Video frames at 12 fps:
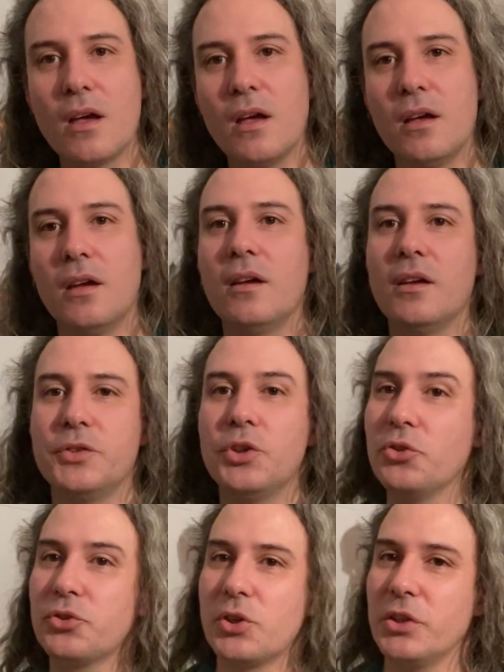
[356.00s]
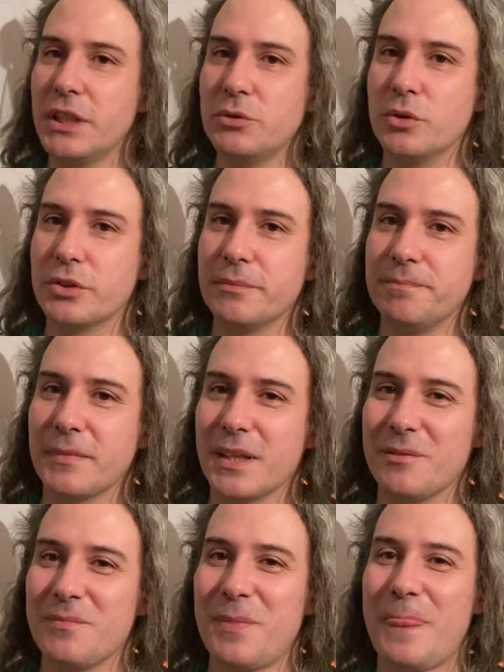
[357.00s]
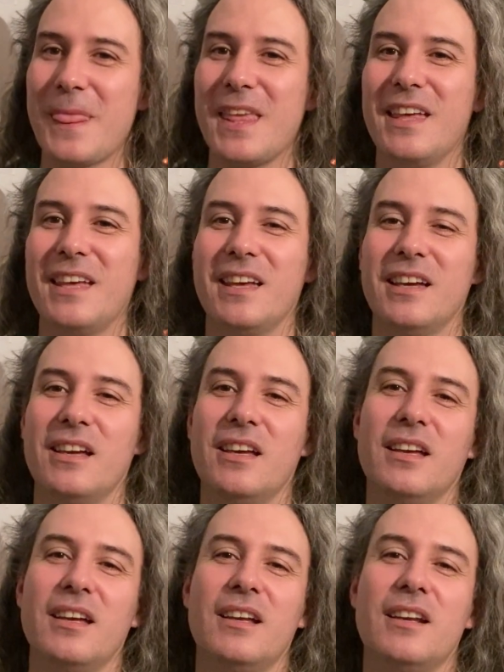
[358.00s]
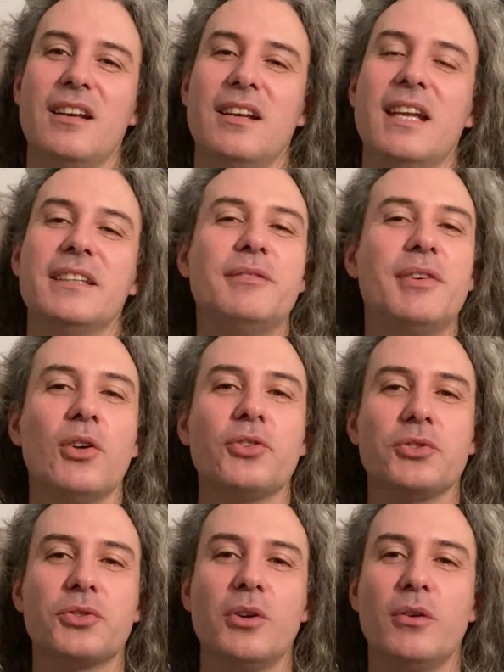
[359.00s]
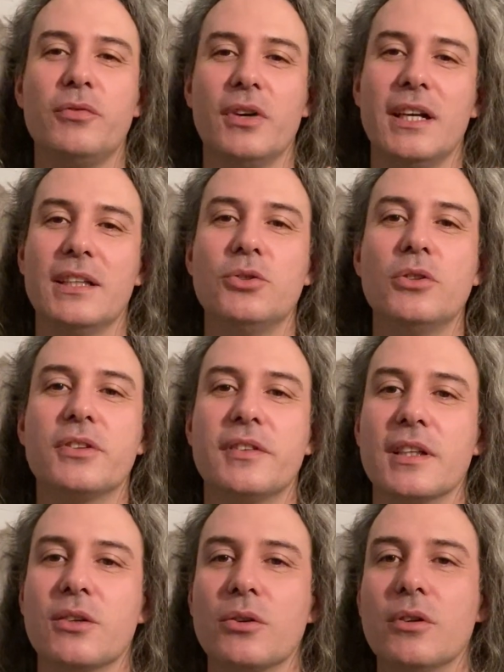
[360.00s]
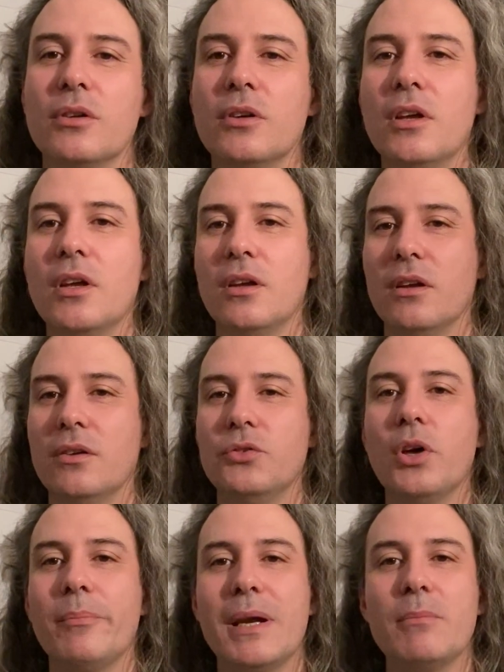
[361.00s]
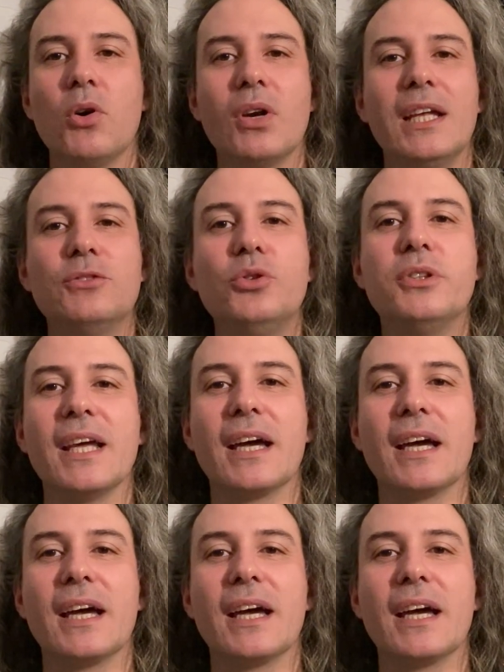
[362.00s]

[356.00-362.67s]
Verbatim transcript: dans ce corps d'adulte. Hein. la différence entre l'enfant et l'adulte, c'est que normalement l'adulte